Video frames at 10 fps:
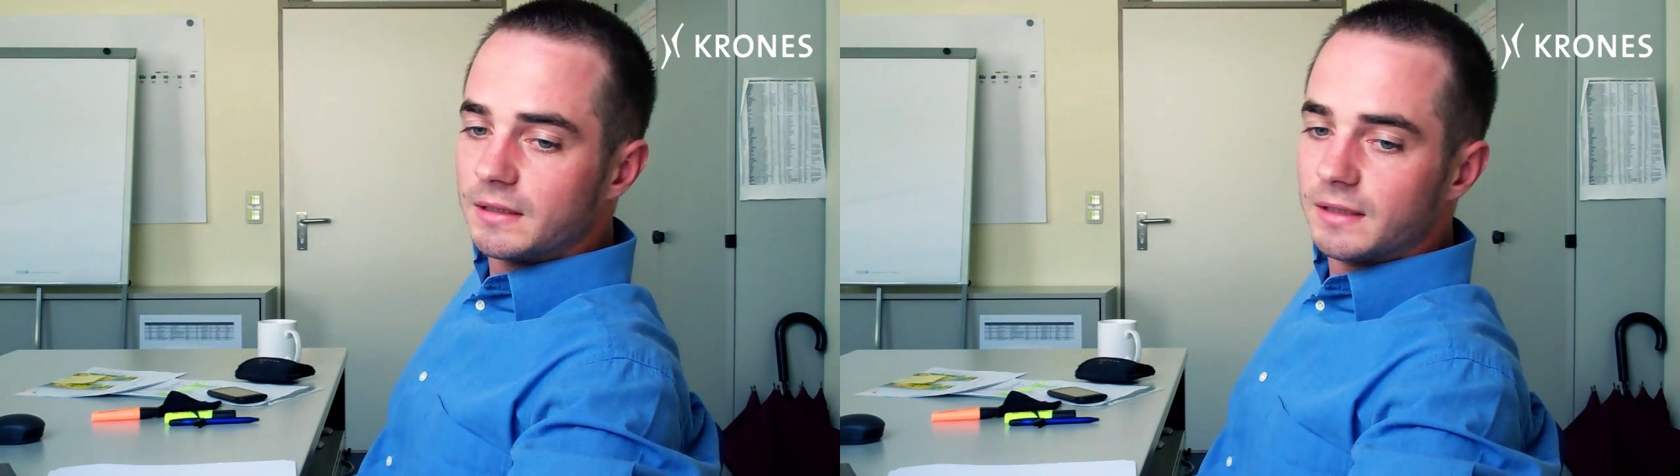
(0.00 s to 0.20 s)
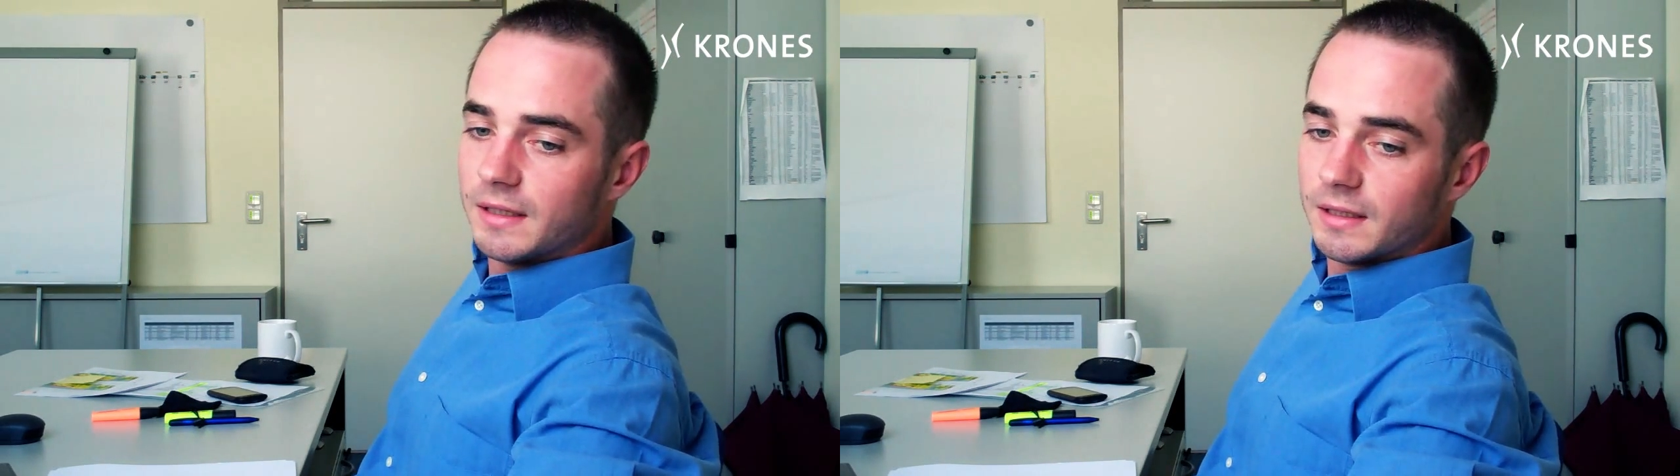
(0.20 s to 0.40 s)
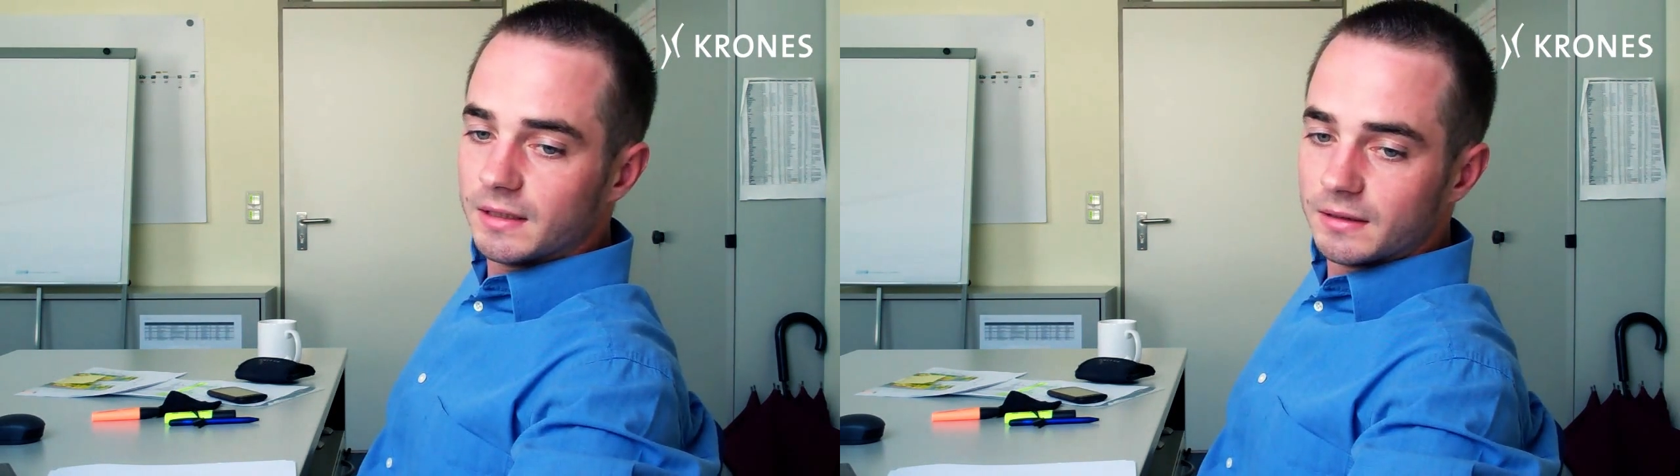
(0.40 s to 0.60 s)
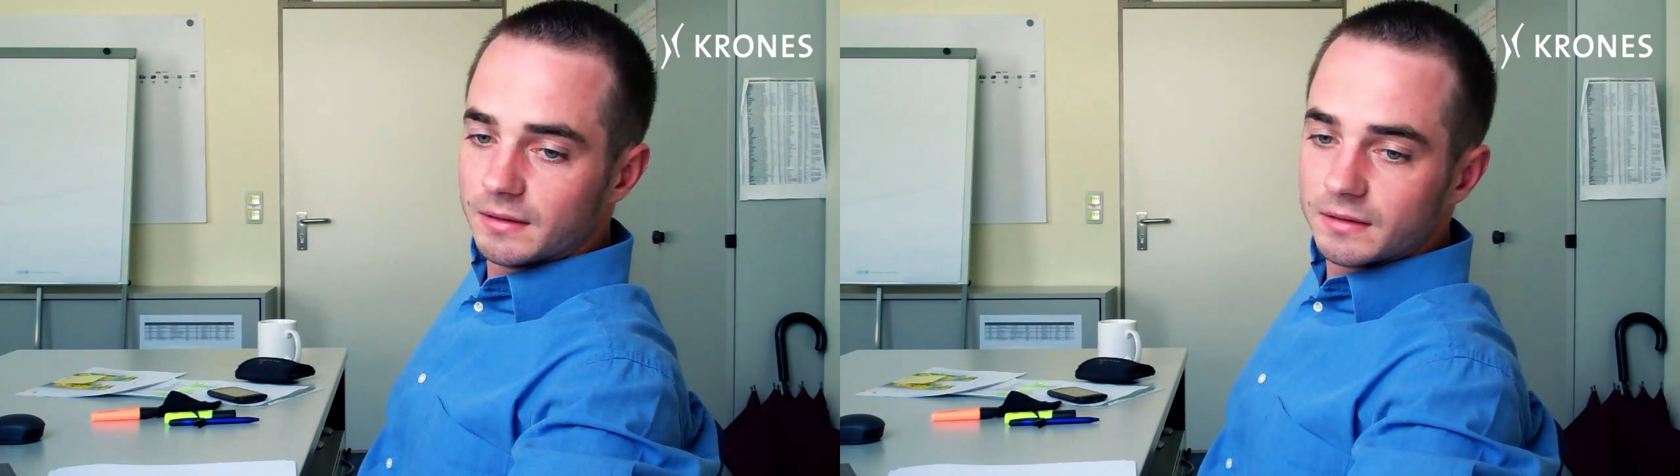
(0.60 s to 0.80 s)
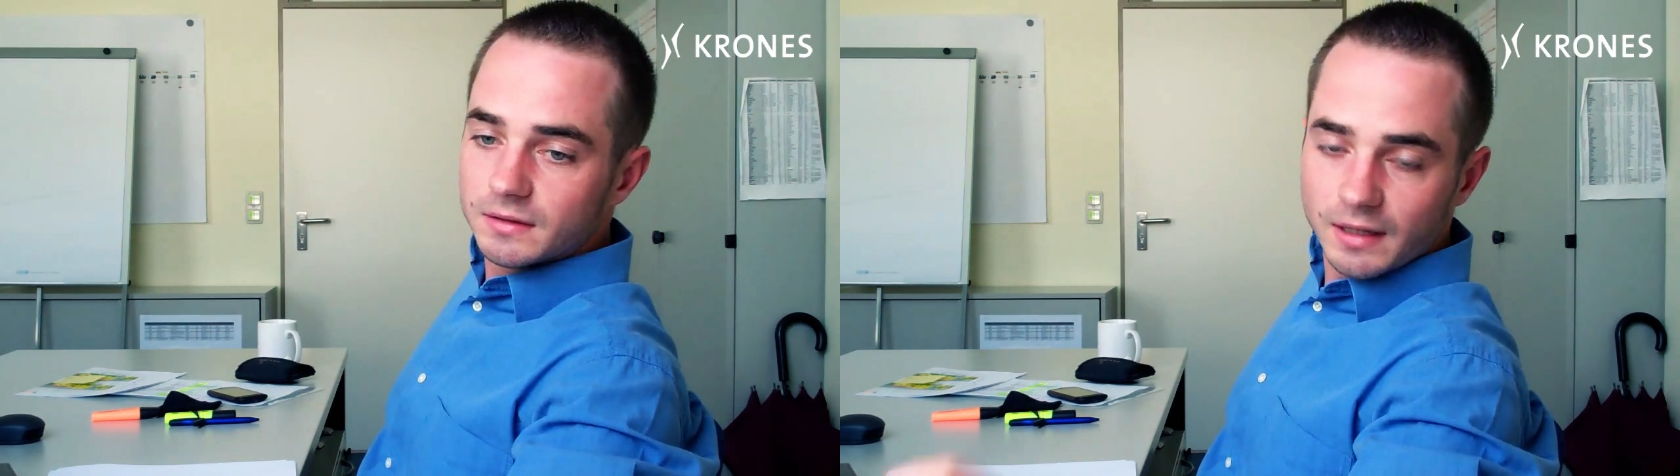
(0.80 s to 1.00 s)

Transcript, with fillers: der